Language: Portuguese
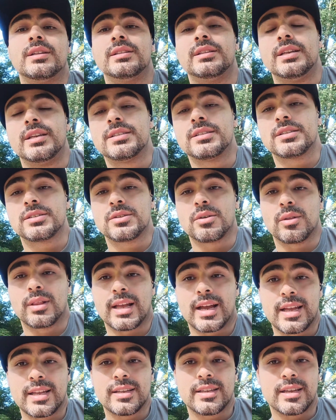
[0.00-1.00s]
deixa seu
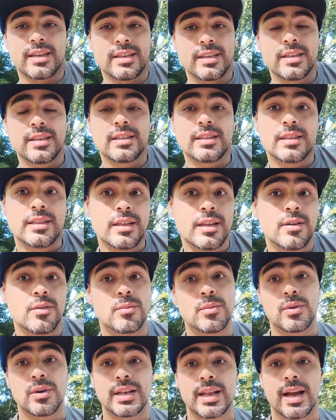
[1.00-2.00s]
like aí, dê
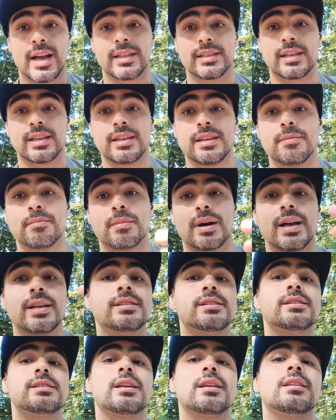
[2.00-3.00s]
uma olhada aí, mais
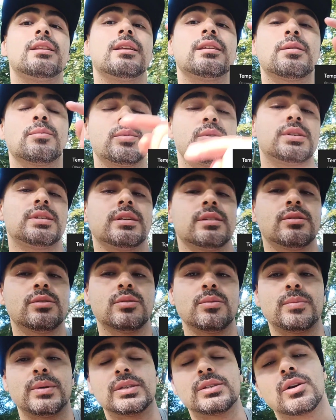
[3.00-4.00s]
de 70%
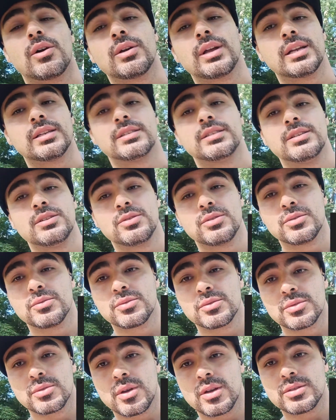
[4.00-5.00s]
do pessoal que assiste
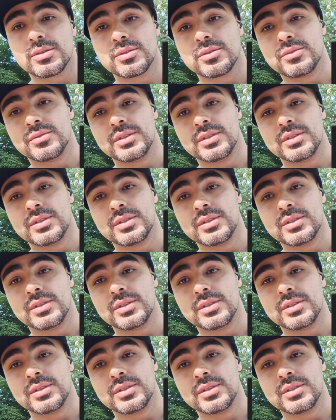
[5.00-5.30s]
os nossos